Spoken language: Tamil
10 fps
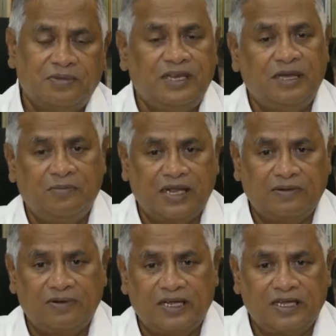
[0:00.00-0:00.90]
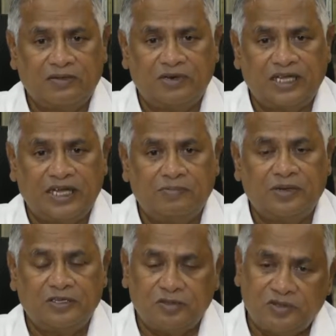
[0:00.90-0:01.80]
பிரியமானவர்களை கத்துடைய
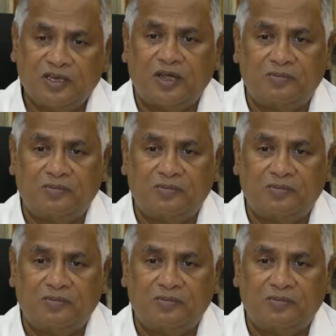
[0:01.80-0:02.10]
பரிசுத்த